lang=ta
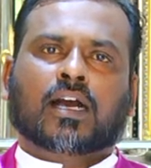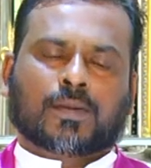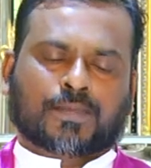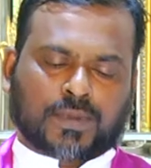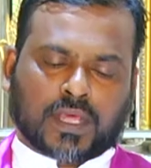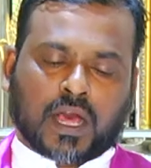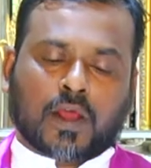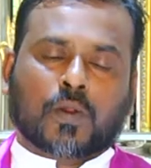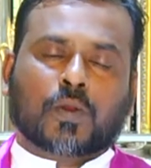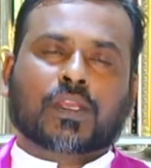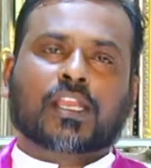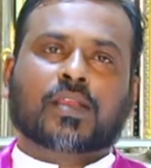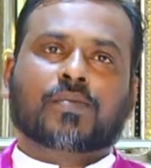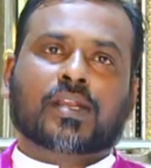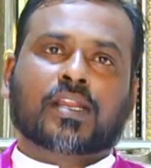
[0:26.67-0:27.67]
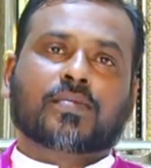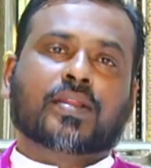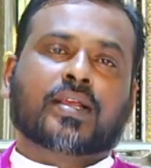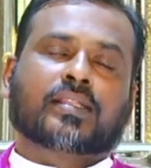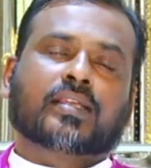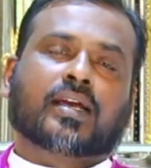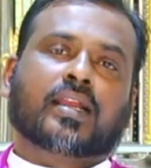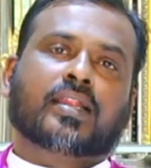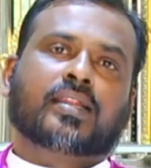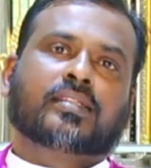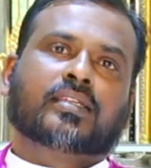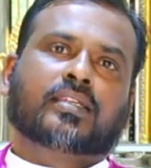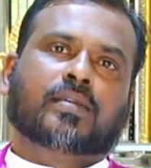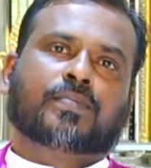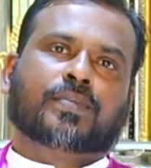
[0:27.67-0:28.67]
அற்புத ஆரோக்கிய மழைமலை தாயின்
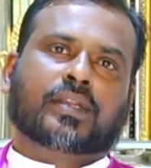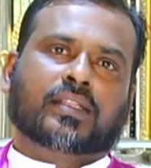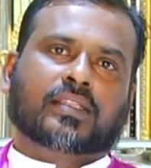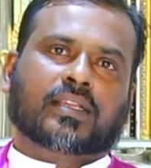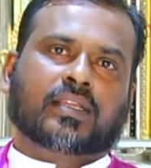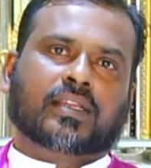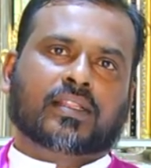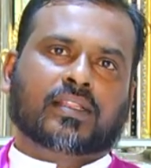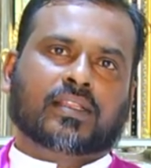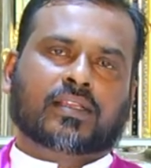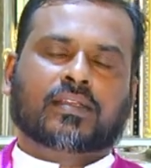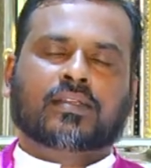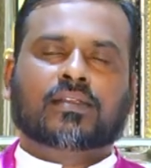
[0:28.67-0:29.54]
திருப்பிடத்திலிருந்து